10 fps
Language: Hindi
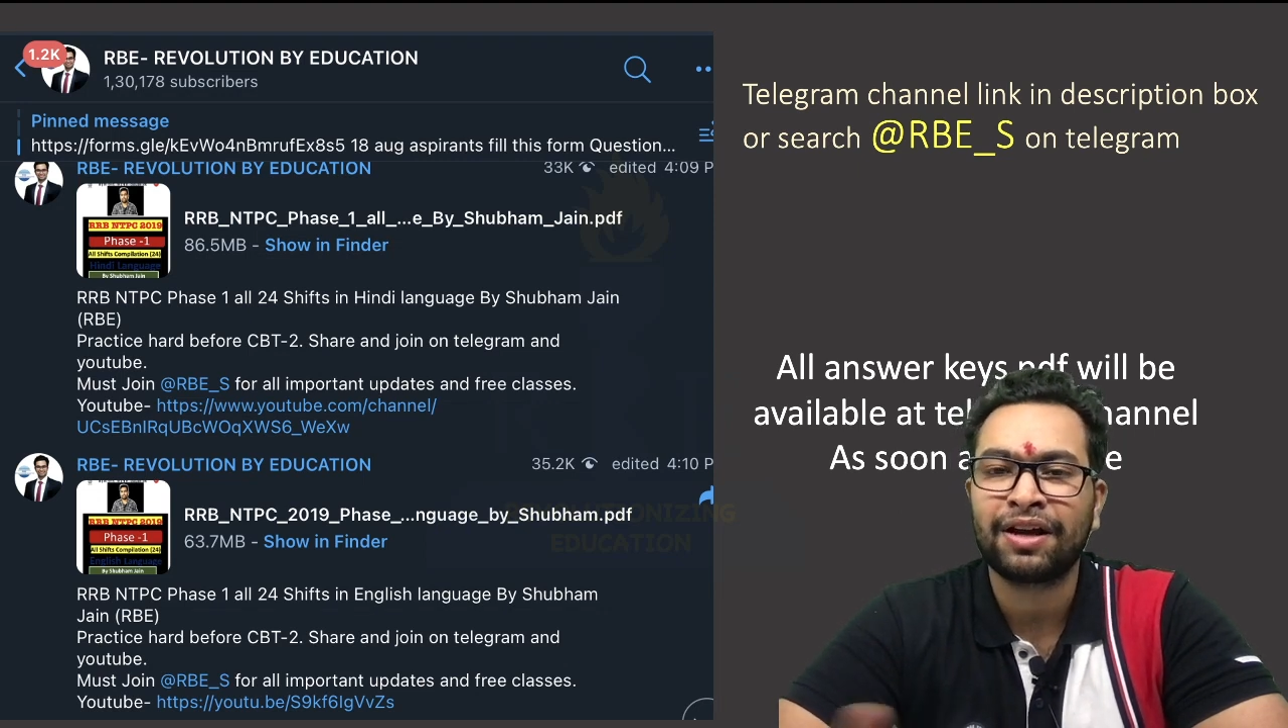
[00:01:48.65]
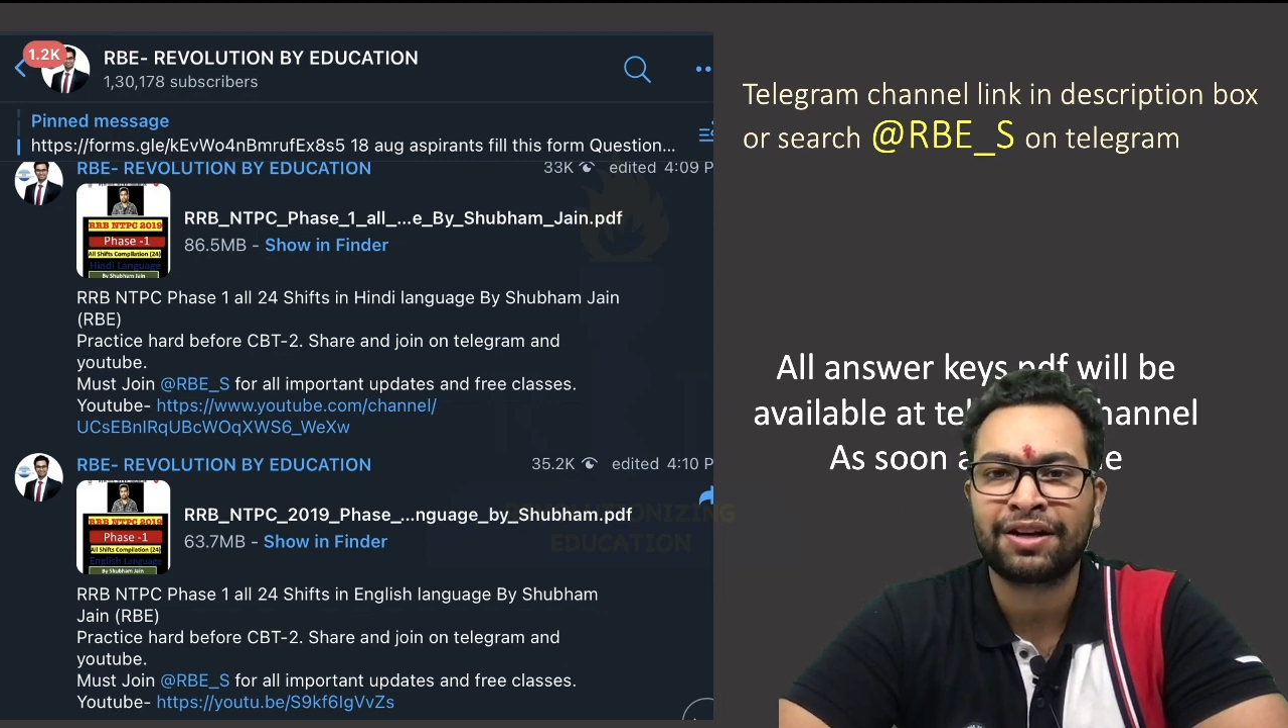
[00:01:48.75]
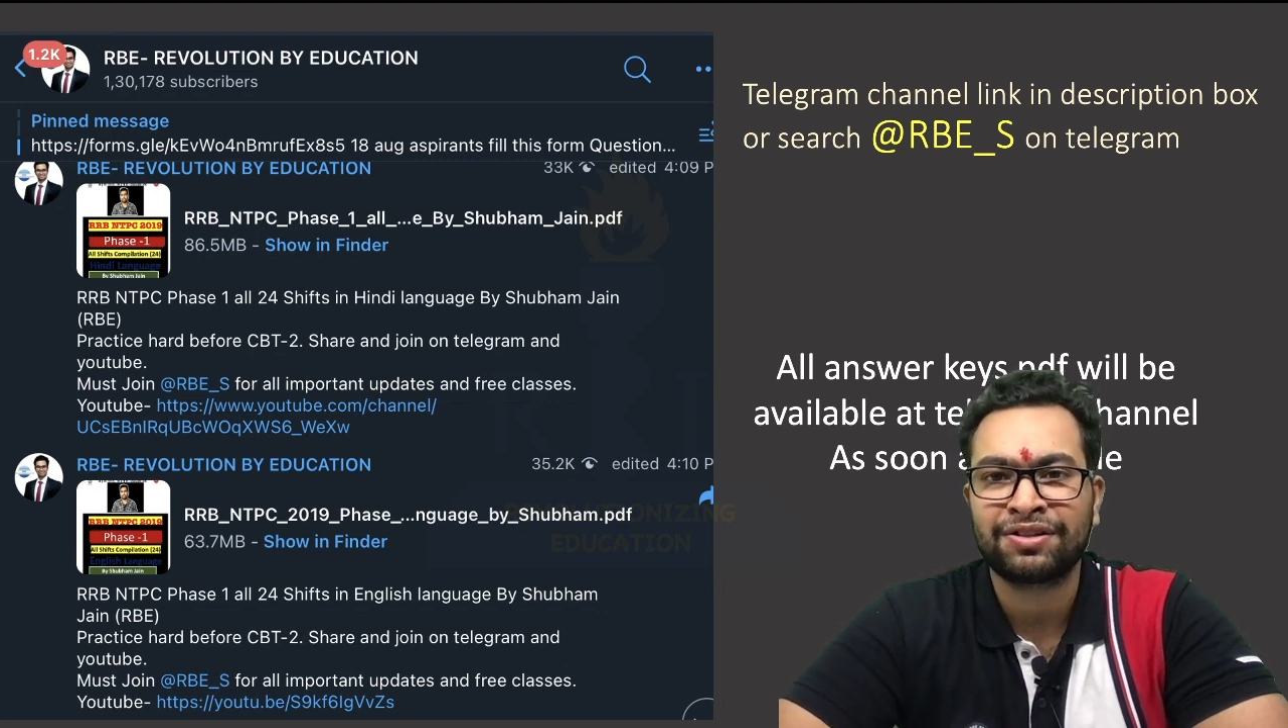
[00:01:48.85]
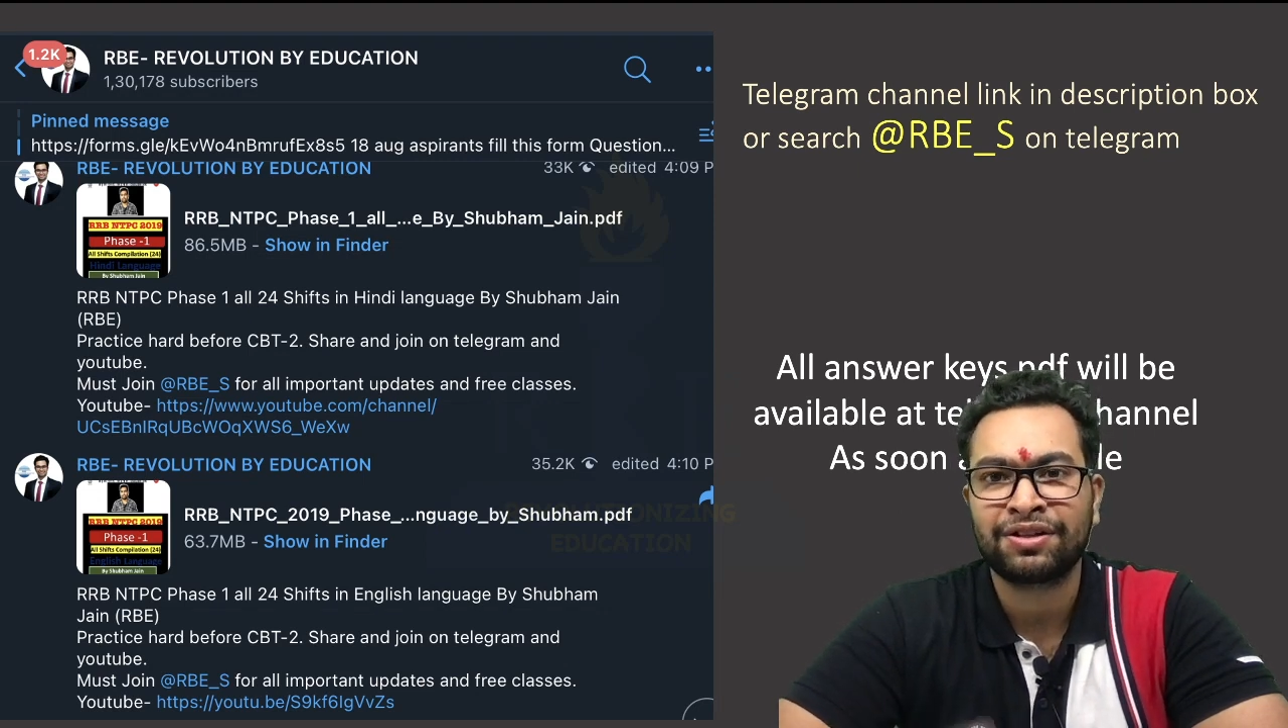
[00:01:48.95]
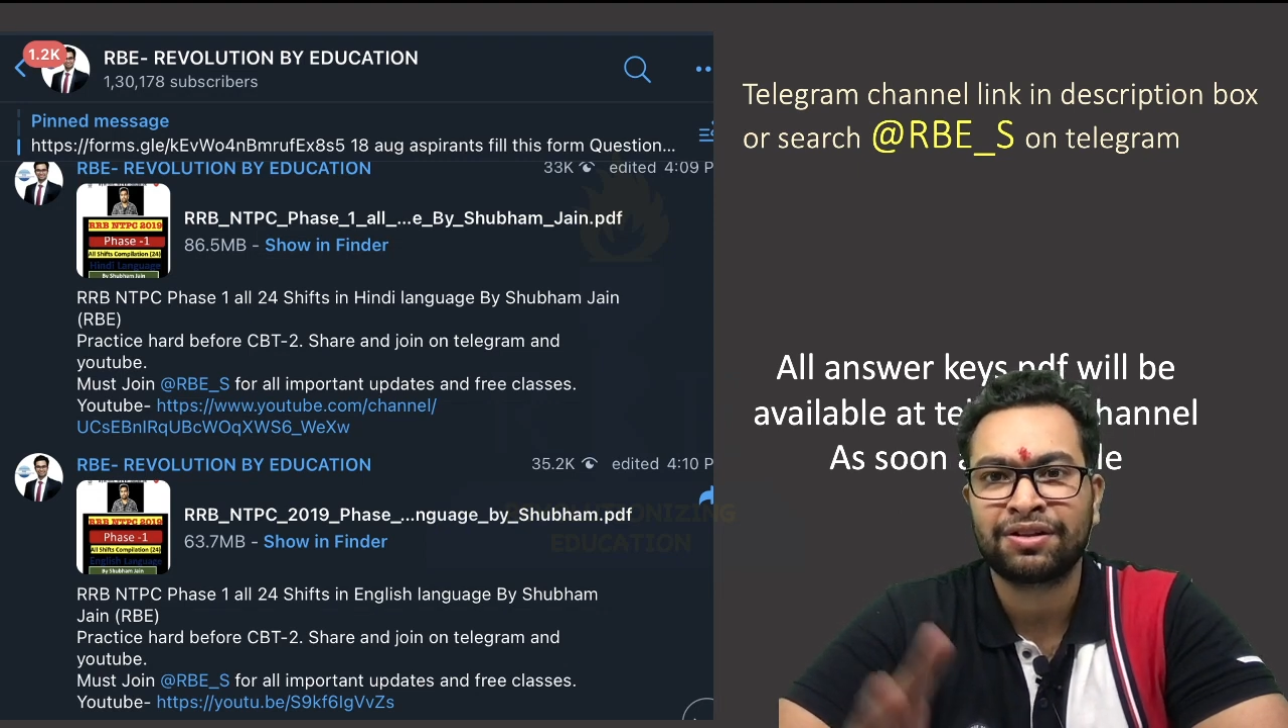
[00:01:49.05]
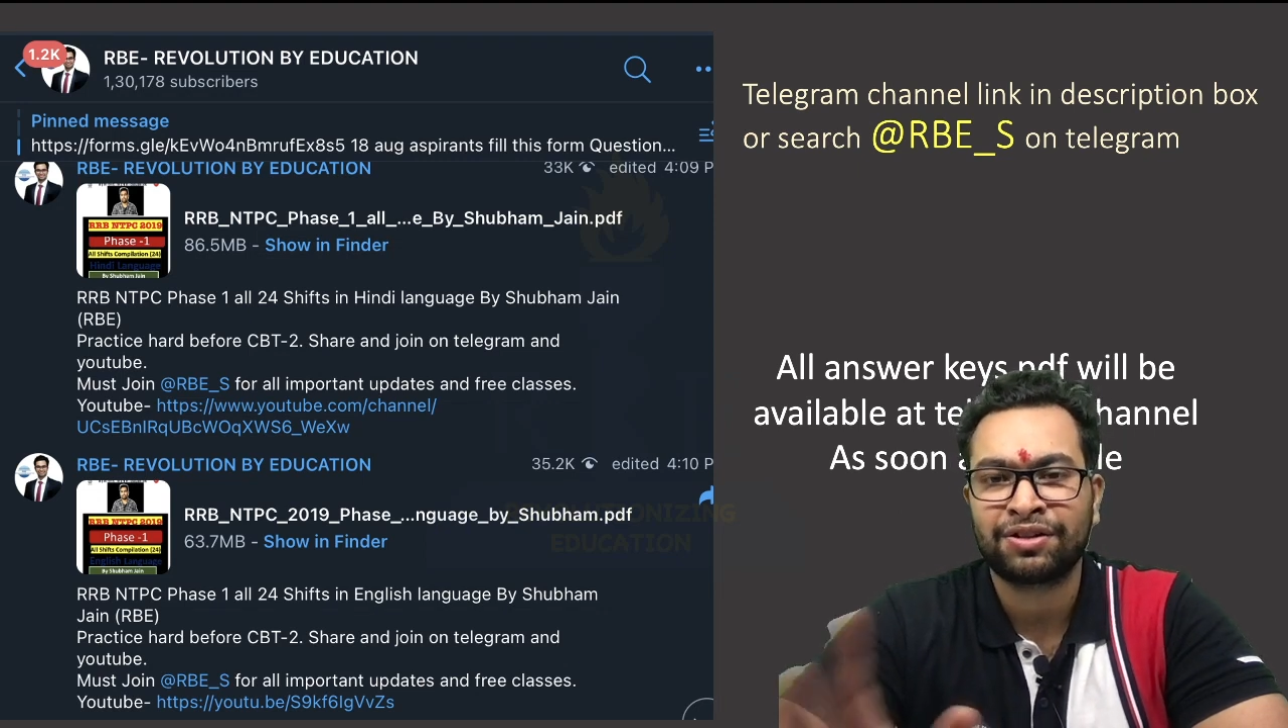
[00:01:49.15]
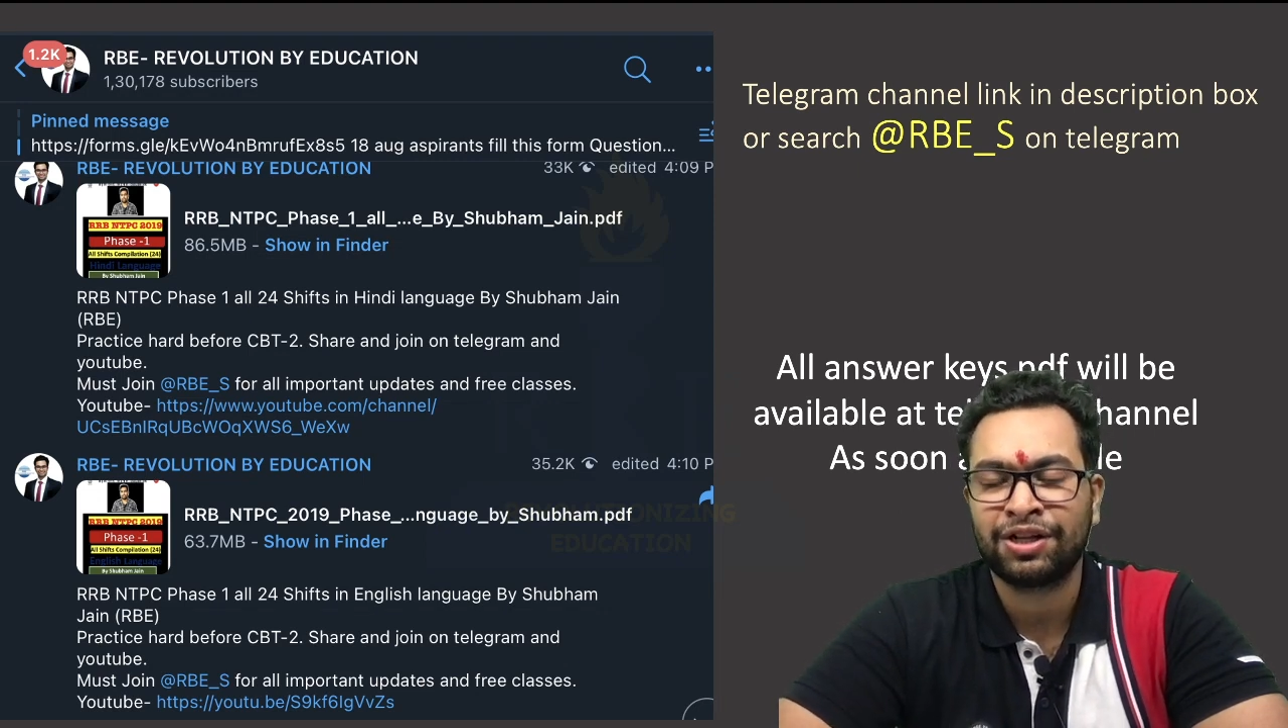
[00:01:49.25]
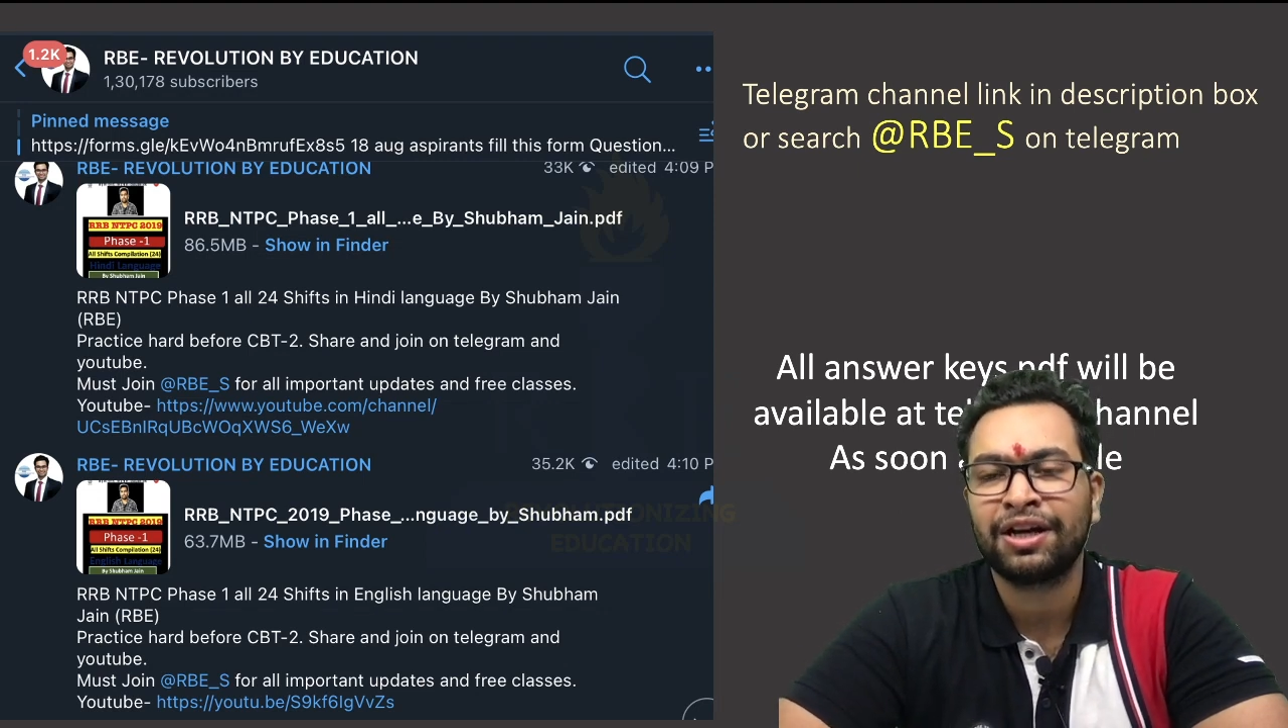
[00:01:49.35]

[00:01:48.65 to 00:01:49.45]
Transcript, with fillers: करेक्शन